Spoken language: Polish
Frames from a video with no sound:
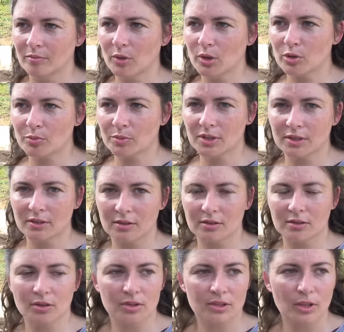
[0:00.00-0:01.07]
Bo już psy
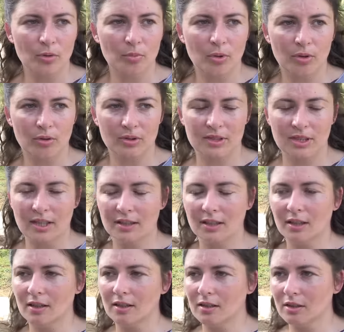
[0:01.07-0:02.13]
zostały
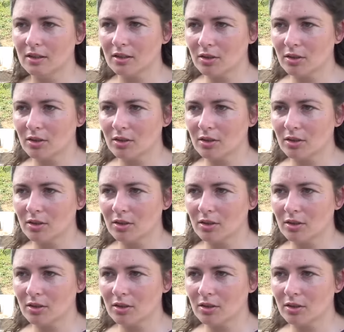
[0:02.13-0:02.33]
pokąsane,